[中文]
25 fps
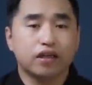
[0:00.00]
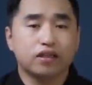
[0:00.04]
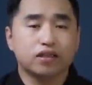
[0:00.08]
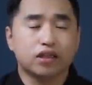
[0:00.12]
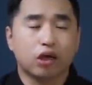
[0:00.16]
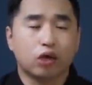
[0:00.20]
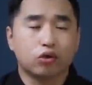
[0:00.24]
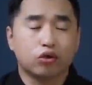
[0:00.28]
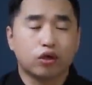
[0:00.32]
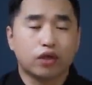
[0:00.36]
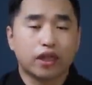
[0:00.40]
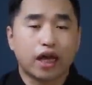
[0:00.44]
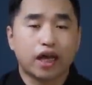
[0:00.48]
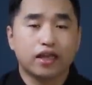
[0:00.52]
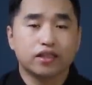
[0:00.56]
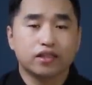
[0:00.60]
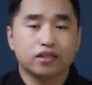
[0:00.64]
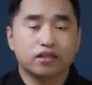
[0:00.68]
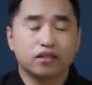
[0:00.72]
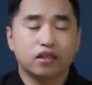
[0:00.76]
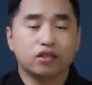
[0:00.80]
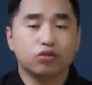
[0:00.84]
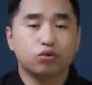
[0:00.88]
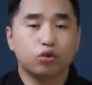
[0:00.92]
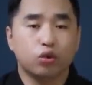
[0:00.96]
也找到他
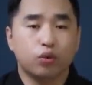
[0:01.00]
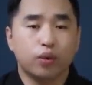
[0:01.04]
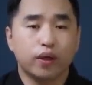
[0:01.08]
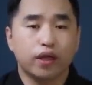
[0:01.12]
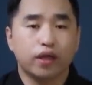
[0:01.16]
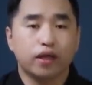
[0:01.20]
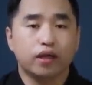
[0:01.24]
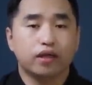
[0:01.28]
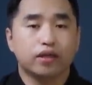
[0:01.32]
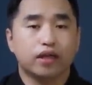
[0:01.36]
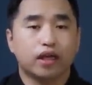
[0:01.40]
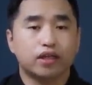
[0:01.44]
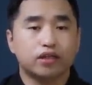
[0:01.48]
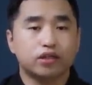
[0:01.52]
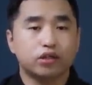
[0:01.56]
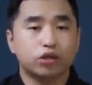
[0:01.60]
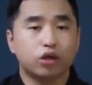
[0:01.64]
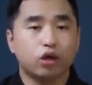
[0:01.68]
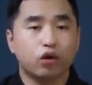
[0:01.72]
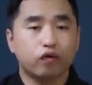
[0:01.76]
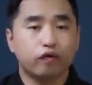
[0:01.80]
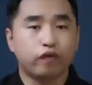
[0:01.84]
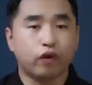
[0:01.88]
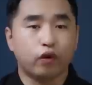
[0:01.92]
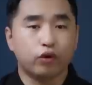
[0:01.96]
进行询问，他矢
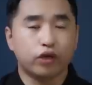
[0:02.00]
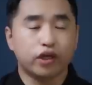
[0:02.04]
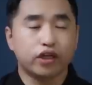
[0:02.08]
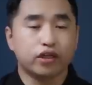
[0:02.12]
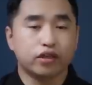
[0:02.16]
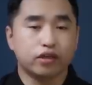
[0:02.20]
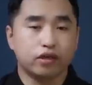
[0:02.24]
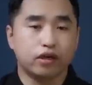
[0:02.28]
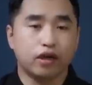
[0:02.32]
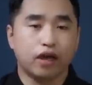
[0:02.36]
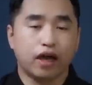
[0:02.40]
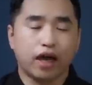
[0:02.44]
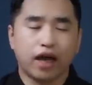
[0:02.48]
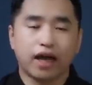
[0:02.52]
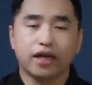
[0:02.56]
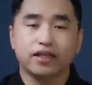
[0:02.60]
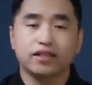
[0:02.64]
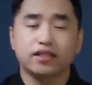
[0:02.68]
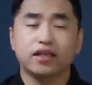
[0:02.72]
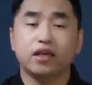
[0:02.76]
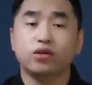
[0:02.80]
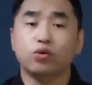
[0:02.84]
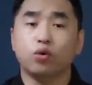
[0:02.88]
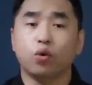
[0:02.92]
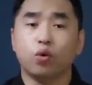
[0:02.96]
口否认和案
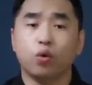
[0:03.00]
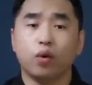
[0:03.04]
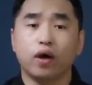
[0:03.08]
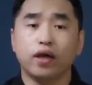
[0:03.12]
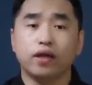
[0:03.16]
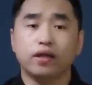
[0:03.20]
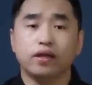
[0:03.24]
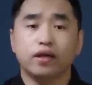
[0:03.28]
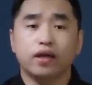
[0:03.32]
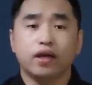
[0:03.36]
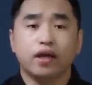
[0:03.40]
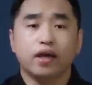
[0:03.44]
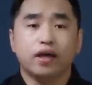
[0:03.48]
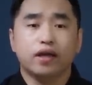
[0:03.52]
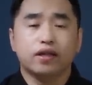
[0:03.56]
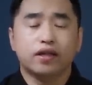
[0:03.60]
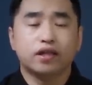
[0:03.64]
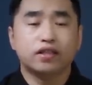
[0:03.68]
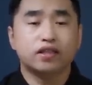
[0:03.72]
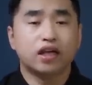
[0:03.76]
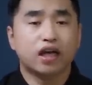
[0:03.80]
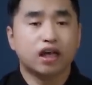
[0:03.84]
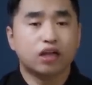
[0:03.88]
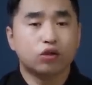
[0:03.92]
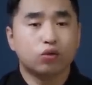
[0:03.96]
件有关，
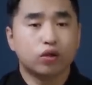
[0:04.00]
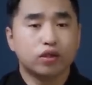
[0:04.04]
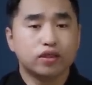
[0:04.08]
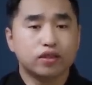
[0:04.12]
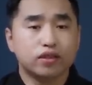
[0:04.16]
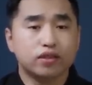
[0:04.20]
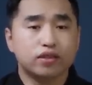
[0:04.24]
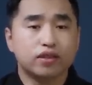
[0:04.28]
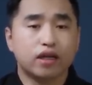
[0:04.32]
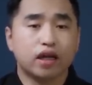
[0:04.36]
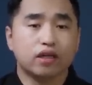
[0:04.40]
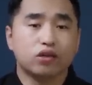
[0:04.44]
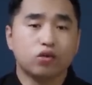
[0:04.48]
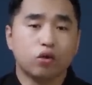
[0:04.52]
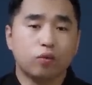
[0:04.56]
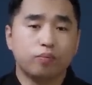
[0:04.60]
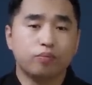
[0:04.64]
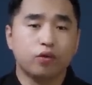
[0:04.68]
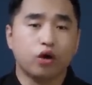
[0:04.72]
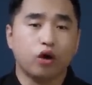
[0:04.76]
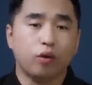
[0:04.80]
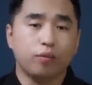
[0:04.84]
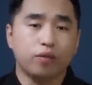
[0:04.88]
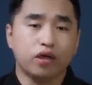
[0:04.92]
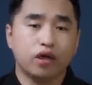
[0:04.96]
但是很多迹象都
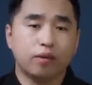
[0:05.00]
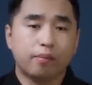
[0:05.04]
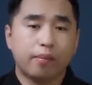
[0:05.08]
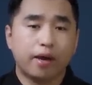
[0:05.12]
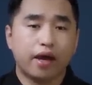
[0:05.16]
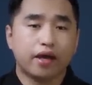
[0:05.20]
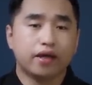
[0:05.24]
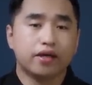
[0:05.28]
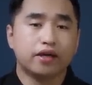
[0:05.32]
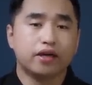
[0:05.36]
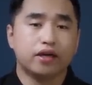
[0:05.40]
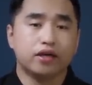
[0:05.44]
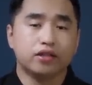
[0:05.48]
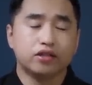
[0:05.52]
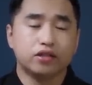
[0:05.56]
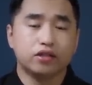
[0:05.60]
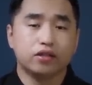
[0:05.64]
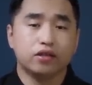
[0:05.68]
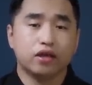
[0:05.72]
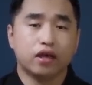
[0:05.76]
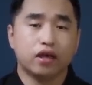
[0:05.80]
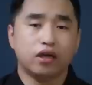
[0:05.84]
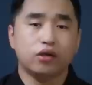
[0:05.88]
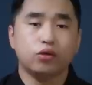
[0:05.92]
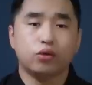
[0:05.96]
表明迈克尔
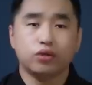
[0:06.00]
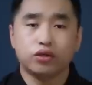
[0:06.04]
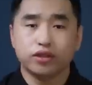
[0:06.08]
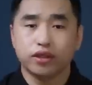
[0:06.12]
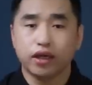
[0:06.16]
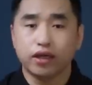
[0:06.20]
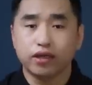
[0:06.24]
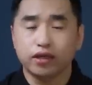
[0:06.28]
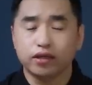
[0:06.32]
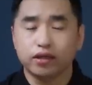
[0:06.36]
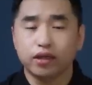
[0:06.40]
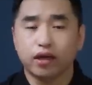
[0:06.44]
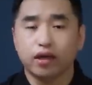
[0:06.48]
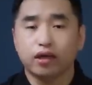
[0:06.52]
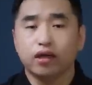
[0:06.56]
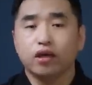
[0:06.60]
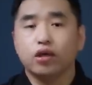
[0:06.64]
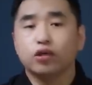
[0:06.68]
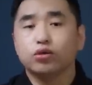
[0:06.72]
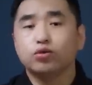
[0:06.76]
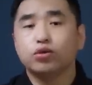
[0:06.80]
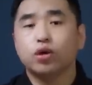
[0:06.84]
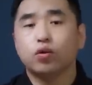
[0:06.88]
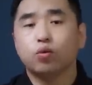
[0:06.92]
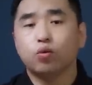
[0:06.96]
是很有嫌疑的，
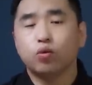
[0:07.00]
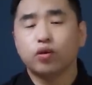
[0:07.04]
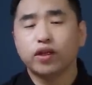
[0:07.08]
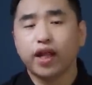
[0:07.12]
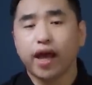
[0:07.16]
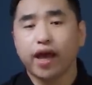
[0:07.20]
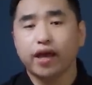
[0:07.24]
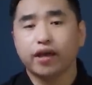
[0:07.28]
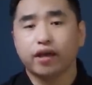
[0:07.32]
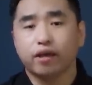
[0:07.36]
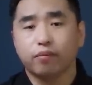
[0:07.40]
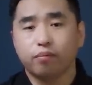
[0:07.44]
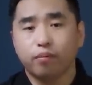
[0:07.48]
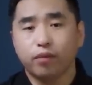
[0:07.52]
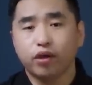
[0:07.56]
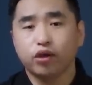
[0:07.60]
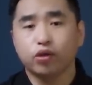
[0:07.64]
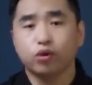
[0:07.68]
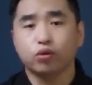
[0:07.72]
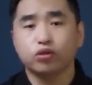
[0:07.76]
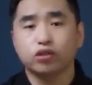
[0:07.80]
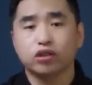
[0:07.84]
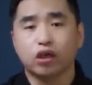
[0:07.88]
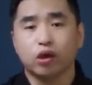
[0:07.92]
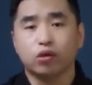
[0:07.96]
却无奈呀没
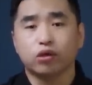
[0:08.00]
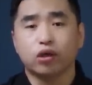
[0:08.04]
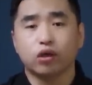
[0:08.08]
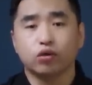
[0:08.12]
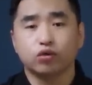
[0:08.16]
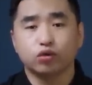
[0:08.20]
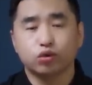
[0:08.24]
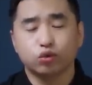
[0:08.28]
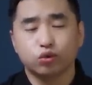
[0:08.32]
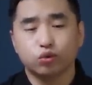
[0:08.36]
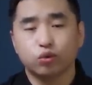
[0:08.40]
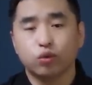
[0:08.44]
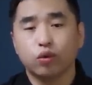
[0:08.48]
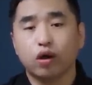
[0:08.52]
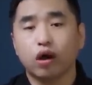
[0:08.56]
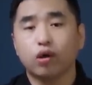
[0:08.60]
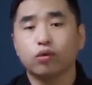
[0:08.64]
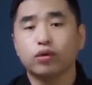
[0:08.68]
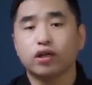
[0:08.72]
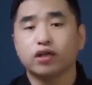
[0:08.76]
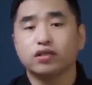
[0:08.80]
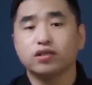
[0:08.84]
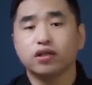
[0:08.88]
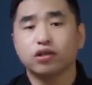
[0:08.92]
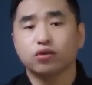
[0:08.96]
有找到足够
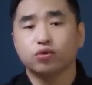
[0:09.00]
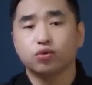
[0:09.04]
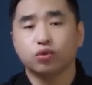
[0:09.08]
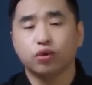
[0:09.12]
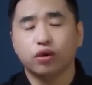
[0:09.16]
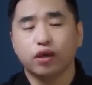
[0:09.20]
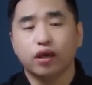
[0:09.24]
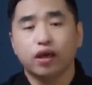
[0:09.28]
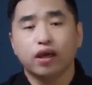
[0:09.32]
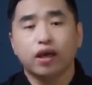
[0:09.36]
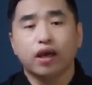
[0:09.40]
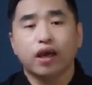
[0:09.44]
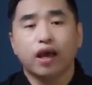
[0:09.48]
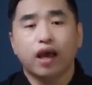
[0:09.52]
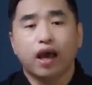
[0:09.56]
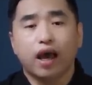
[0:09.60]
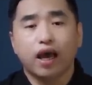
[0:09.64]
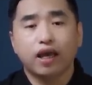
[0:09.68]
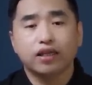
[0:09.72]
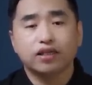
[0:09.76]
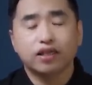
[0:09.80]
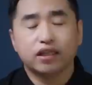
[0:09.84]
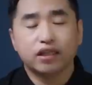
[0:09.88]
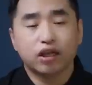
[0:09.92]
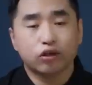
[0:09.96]
的证据，
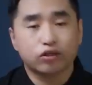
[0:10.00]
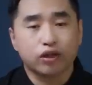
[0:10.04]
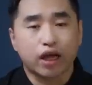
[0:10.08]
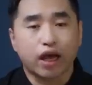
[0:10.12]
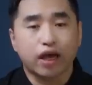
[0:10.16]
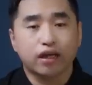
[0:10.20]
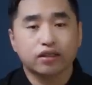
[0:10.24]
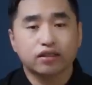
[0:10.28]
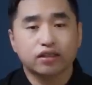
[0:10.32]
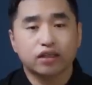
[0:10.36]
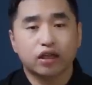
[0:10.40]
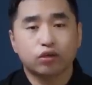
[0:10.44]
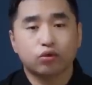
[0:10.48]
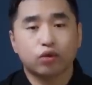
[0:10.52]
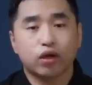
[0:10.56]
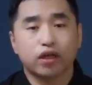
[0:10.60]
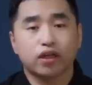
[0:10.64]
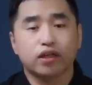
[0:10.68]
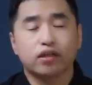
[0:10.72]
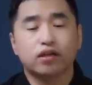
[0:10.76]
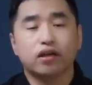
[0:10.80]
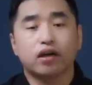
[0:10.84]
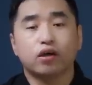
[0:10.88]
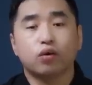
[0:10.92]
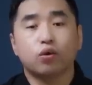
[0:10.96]
案件调查陷入了
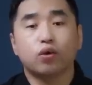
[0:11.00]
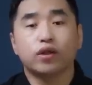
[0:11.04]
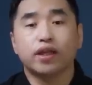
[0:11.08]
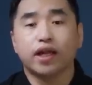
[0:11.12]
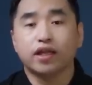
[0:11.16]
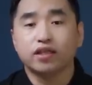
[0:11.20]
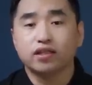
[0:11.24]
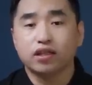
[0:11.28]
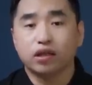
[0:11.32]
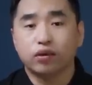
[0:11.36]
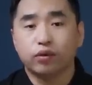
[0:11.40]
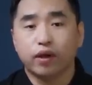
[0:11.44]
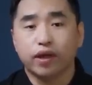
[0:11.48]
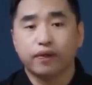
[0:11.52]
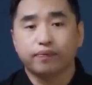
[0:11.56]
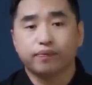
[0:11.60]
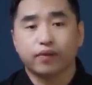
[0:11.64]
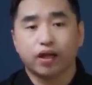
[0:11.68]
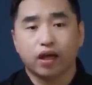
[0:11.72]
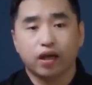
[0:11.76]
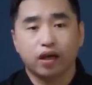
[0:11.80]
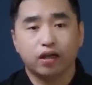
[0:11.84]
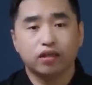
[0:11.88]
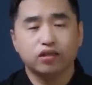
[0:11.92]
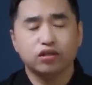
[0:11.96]
一个困难阶段，
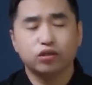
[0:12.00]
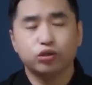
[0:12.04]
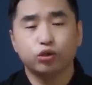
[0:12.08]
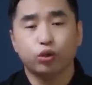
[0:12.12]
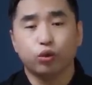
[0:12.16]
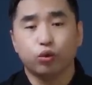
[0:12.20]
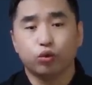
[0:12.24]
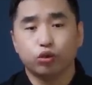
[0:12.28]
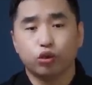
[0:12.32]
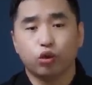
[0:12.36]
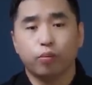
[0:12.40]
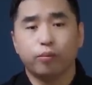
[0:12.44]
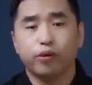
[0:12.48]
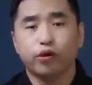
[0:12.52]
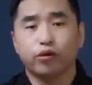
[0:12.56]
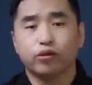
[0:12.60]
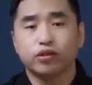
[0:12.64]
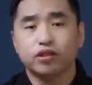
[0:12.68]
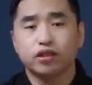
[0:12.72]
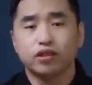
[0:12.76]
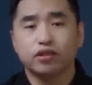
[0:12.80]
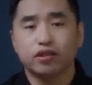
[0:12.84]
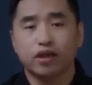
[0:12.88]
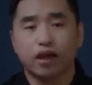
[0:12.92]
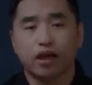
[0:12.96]
很久都没有进